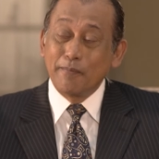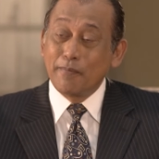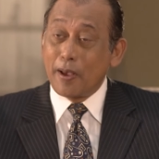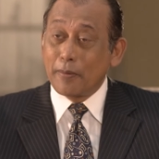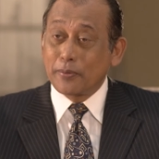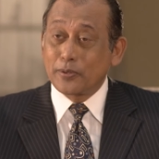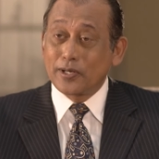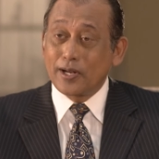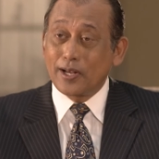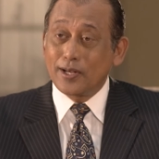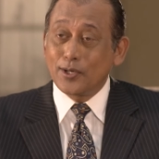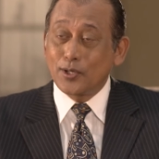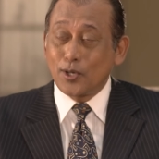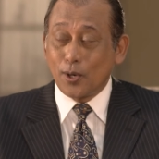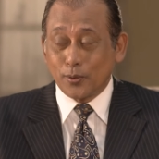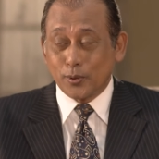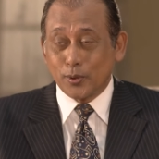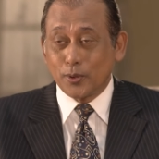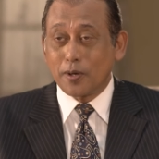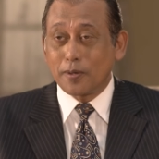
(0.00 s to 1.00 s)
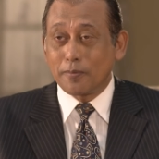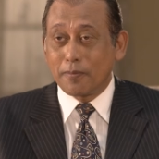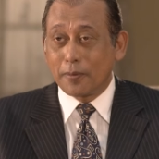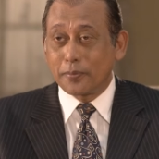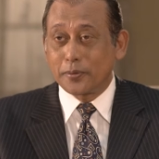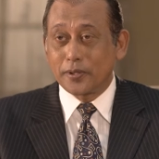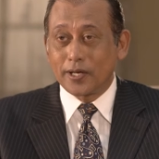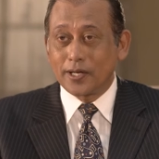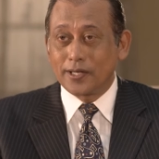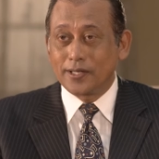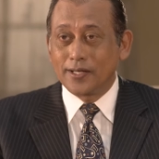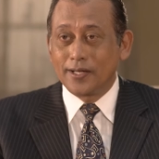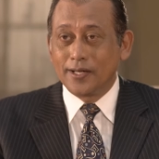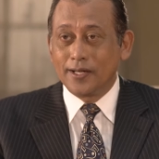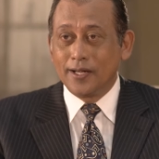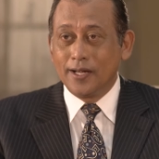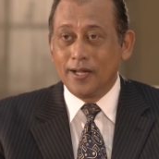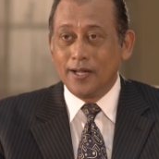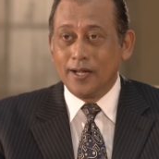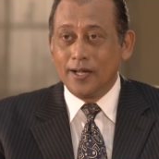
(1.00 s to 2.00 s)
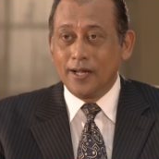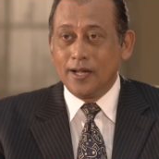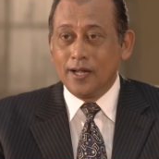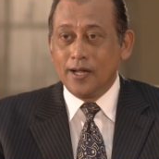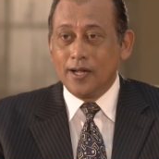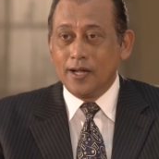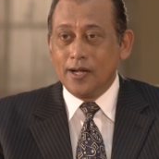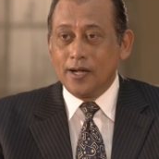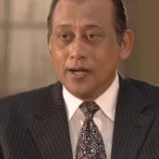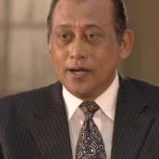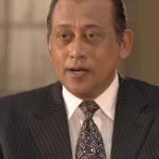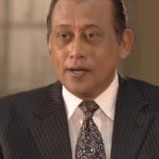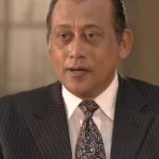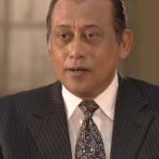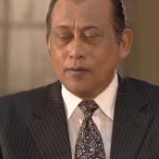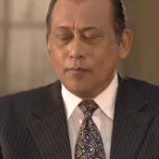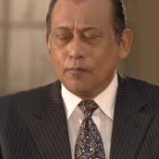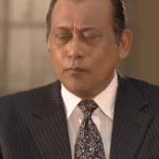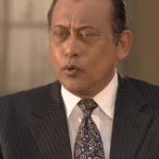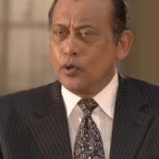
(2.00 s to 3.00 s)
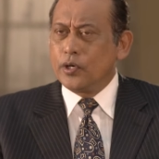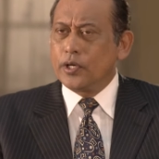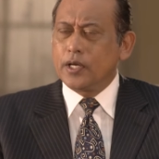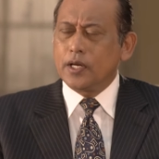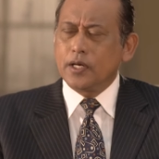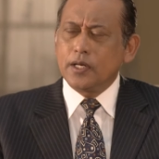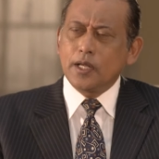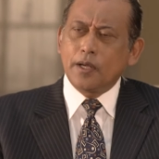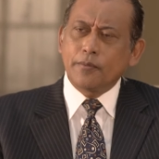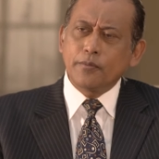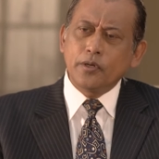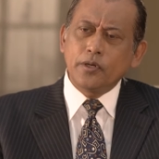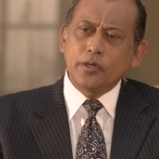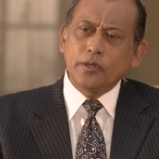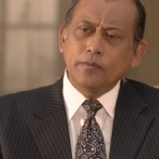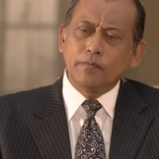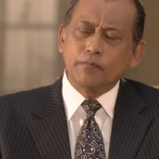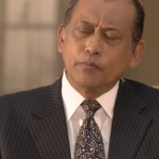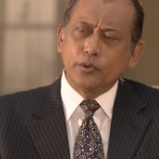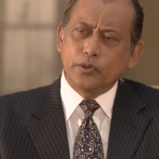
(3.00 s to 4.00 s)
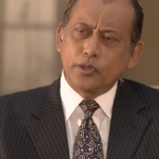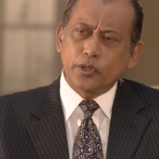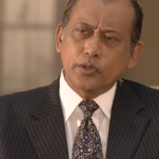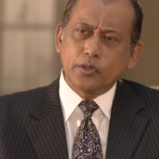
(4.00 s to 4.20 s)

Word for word: ব্যবসায়ী সবসময় ব্যবসায়ী মনিকে নিয়ে আমি বুঝে